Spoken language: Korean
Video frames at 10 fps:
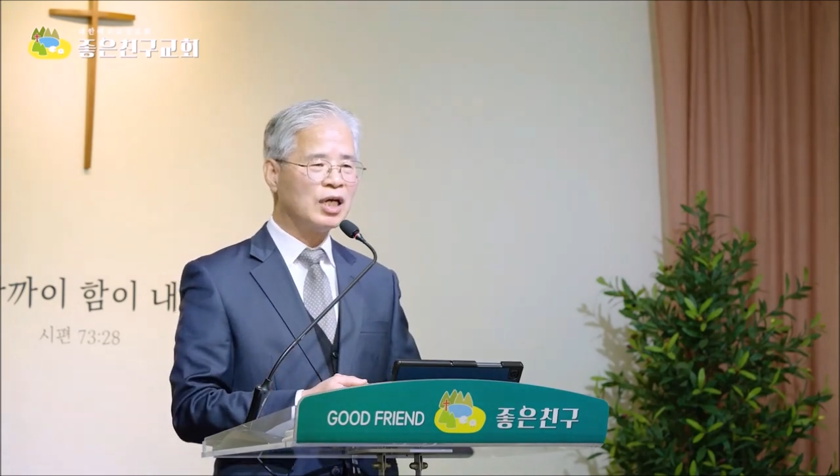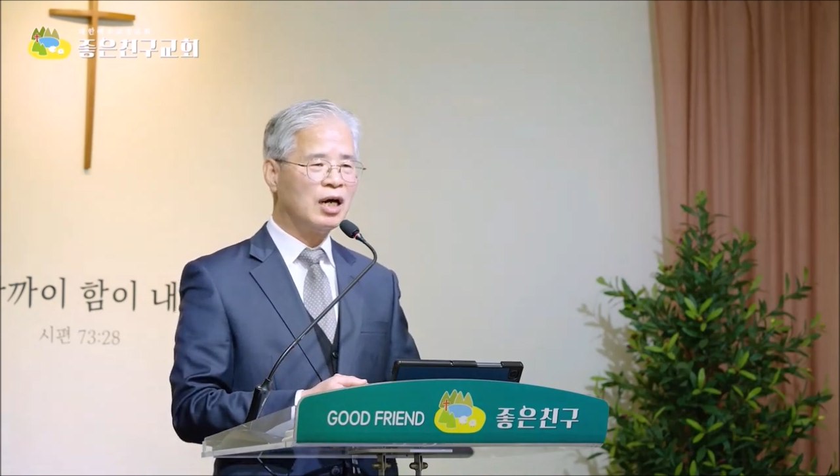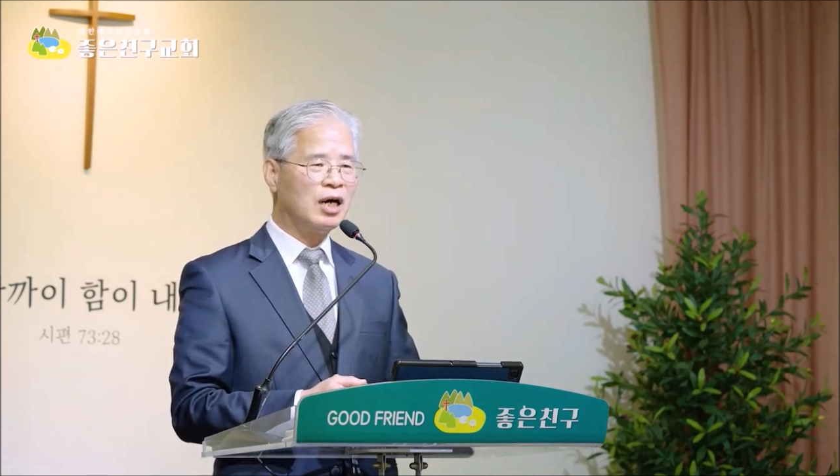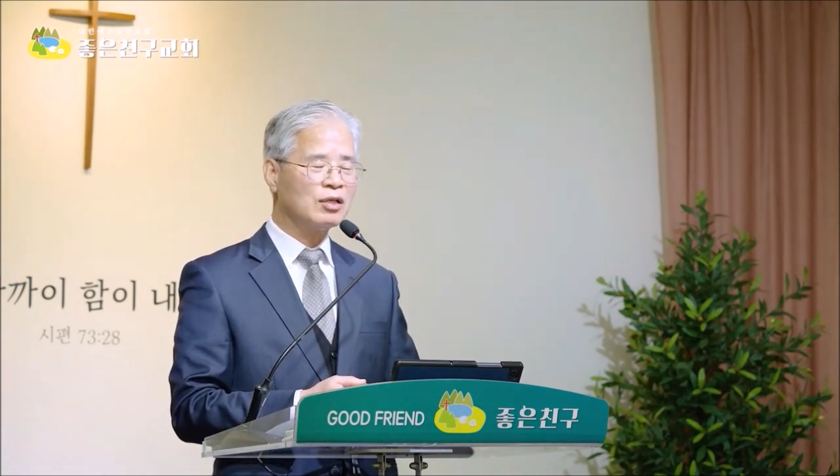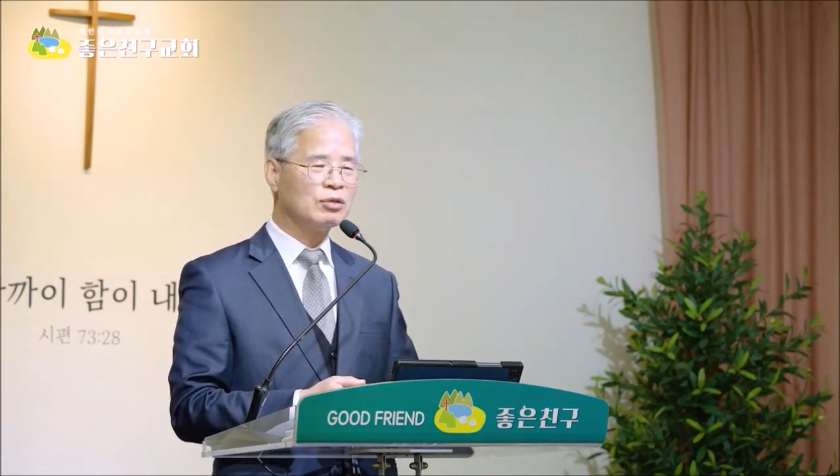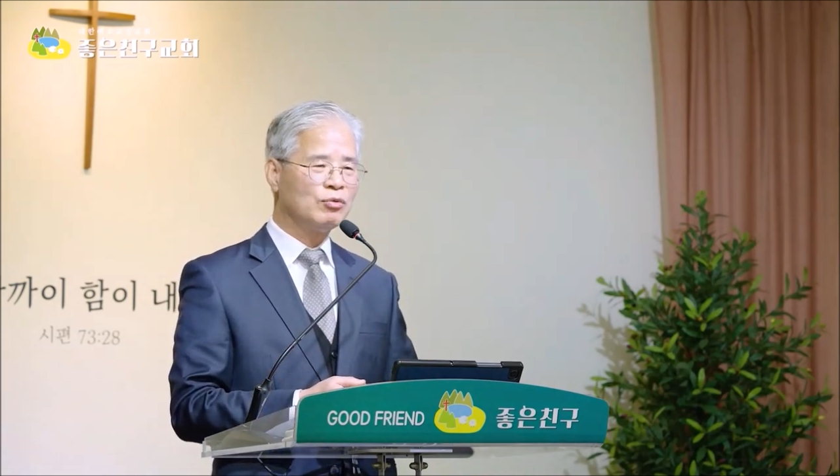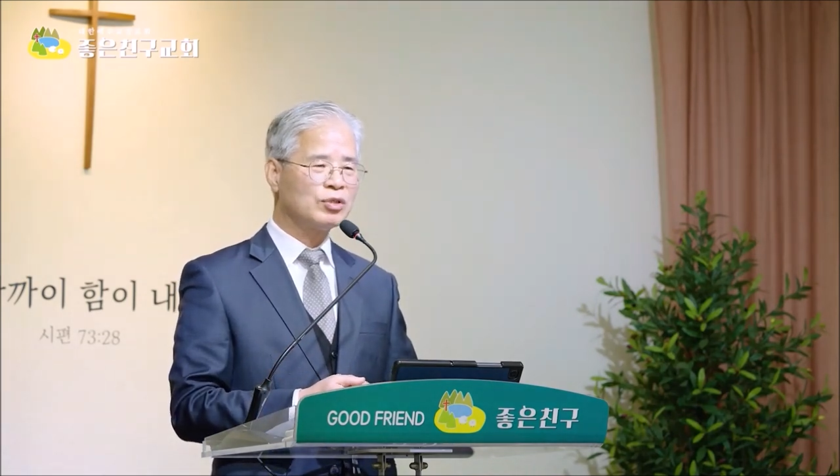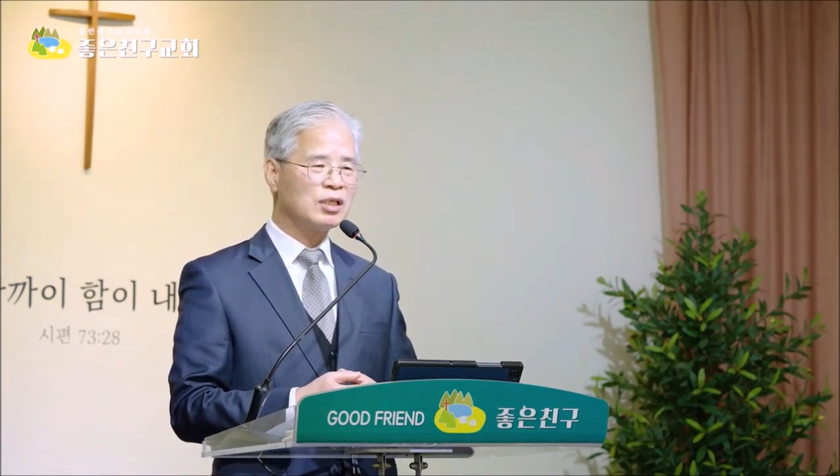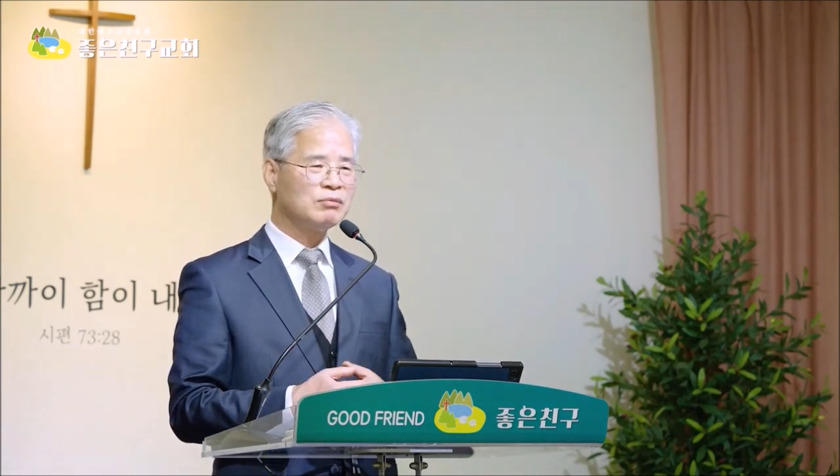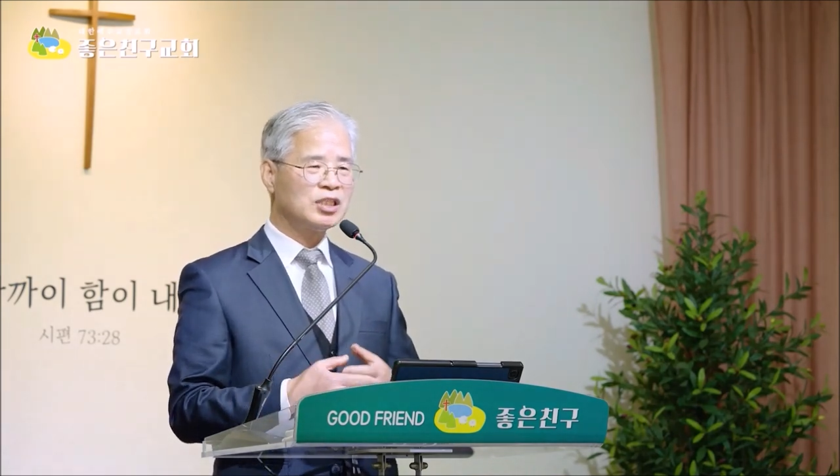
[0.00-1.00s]
야, 저
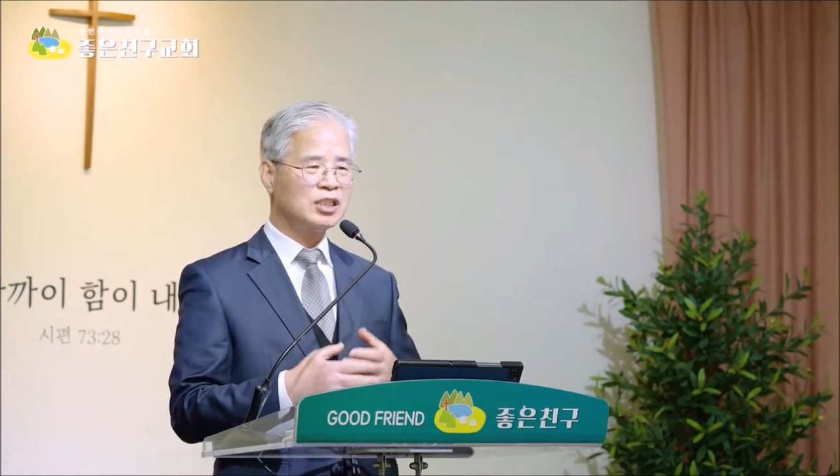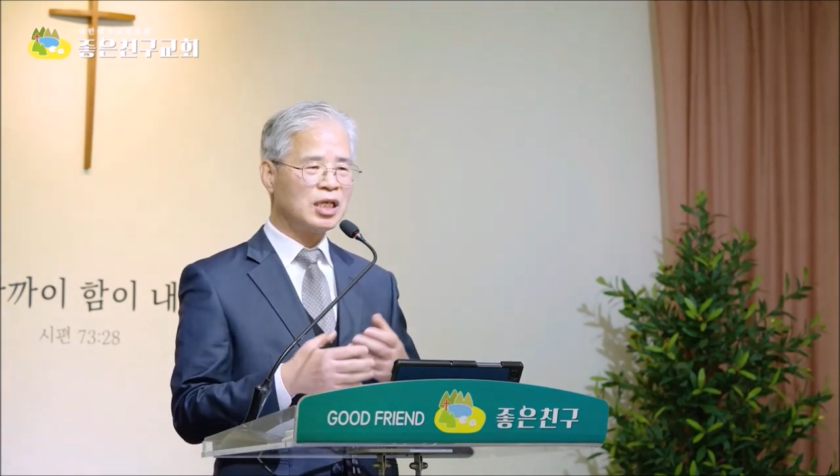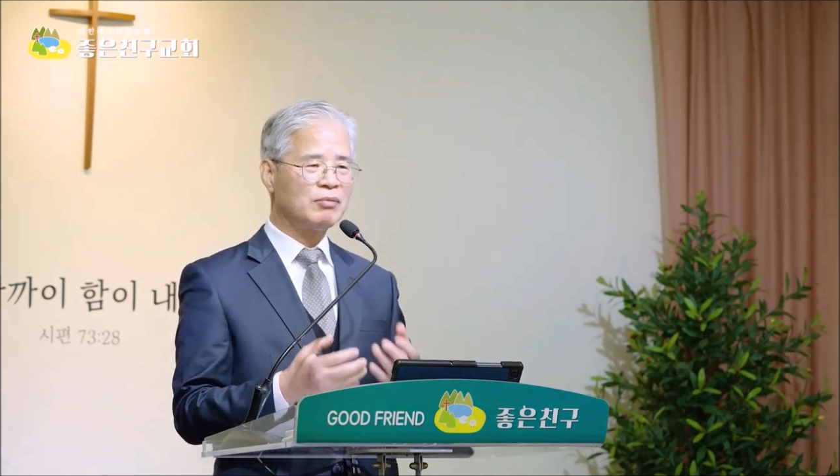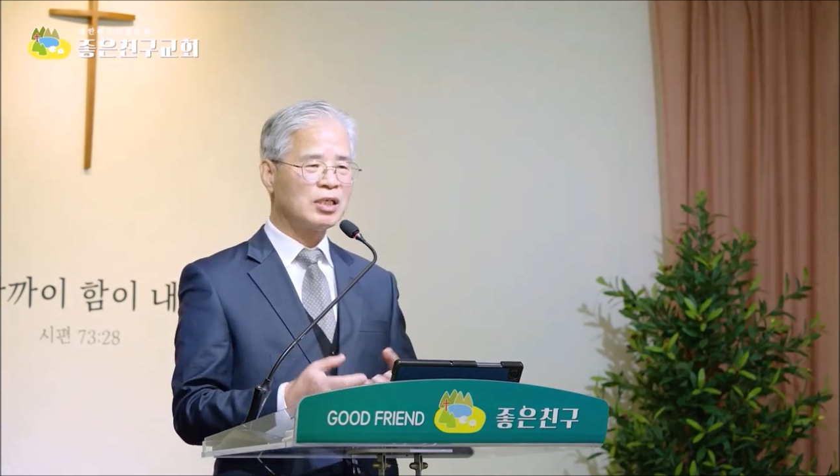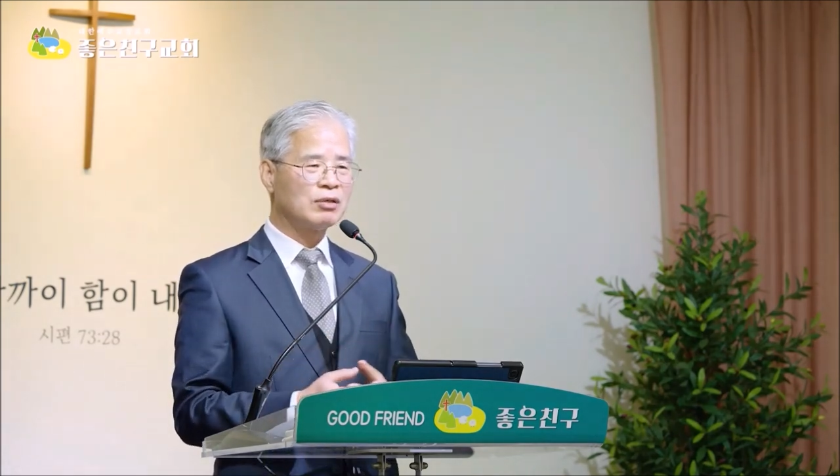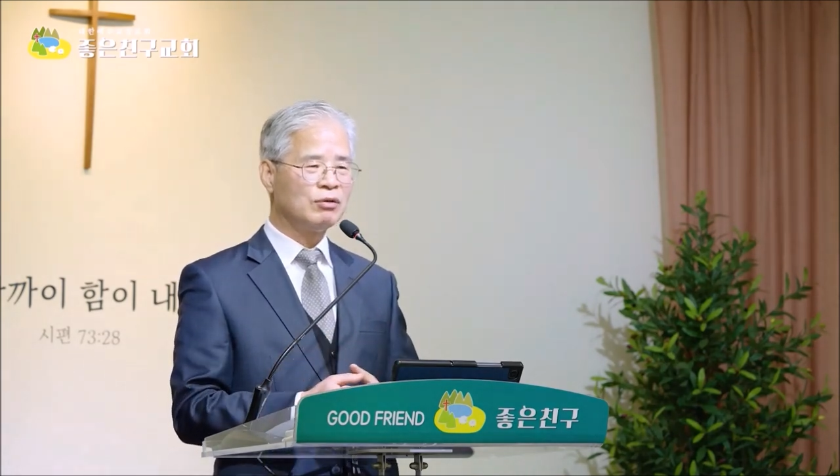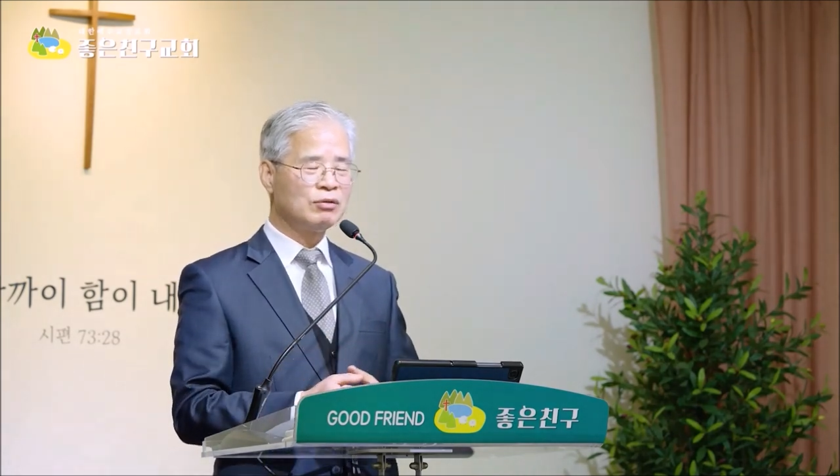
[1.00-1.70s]
목사님 기가 막히다.